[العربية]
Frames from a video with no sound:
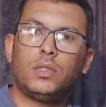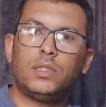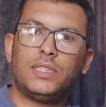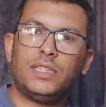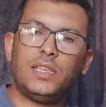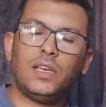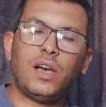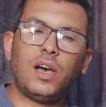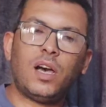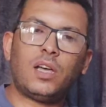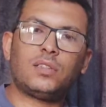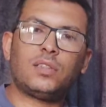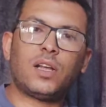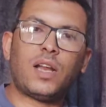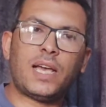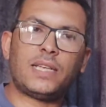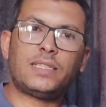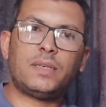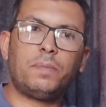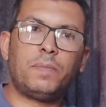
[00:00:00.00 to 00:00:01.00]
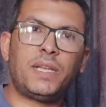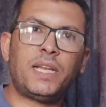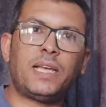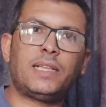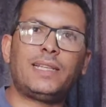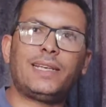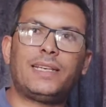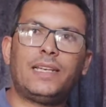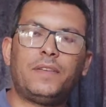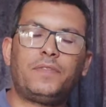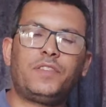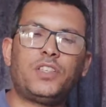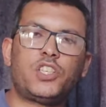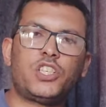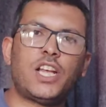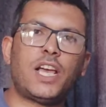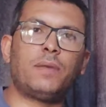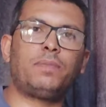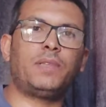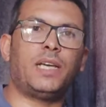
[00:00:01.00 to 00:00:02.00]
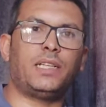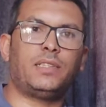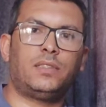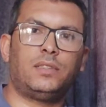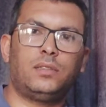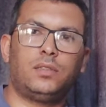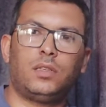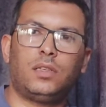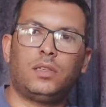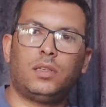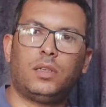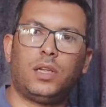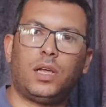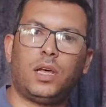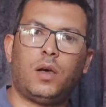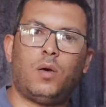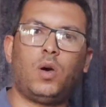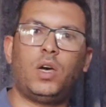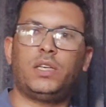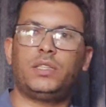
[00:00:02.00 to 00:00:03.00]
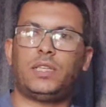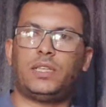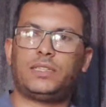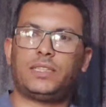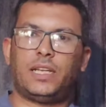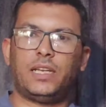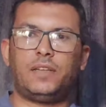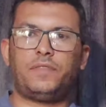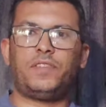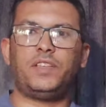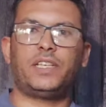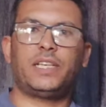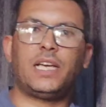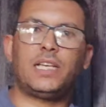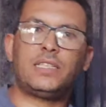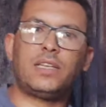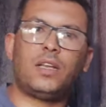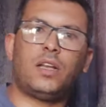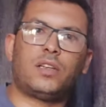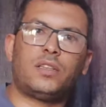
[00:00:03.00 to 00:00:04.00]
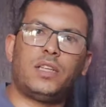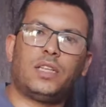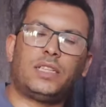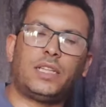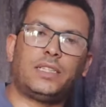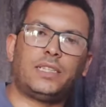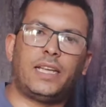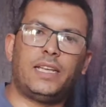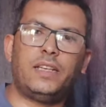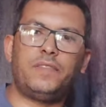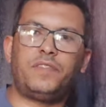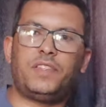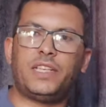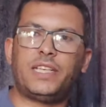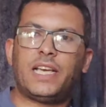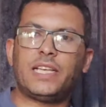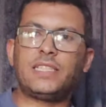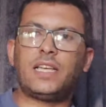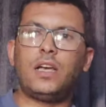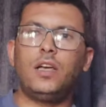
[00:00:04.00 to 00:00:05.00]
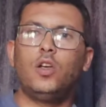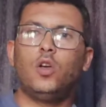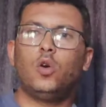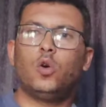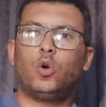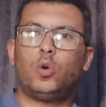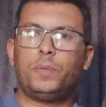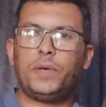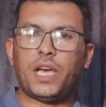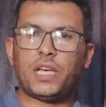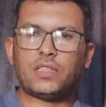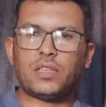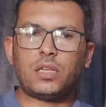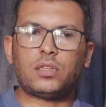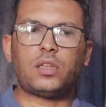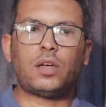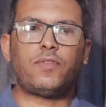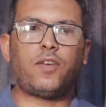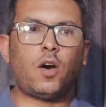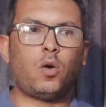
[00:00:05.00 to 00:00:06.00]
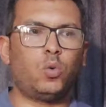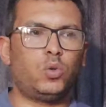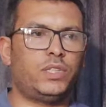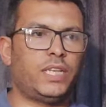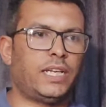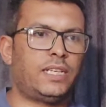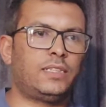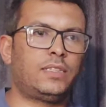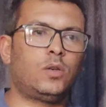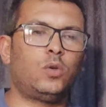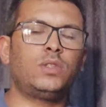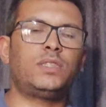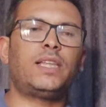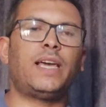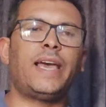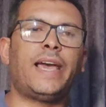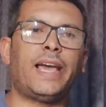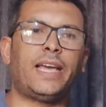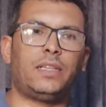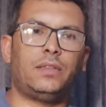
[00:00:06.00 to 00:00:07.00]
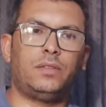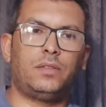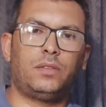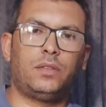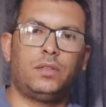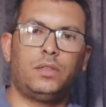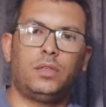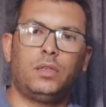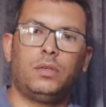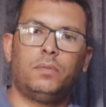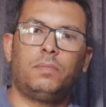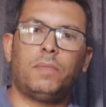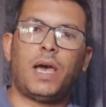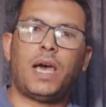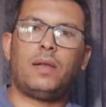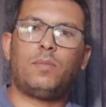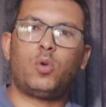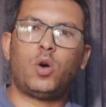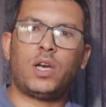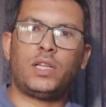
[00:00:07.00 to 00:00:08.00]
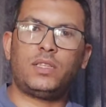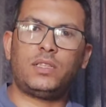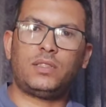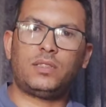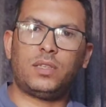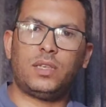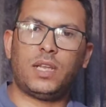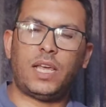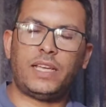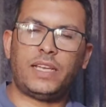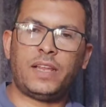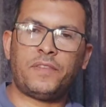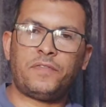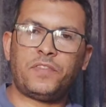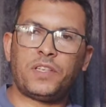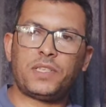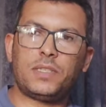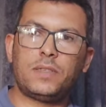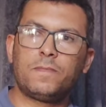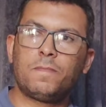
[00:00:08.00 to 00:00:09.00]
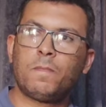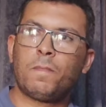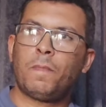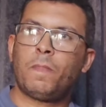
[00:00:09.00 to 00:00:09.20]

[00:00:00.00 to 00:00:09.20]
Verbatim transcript: دي اقدر احسب منها تكلفه الشقه بتاعتي عوائط هتكلفني كذا الارضيات هتكلفني كذا وبيحصل تفاوض يعني انت وانت قاعد مع المهندس اللي هينفذ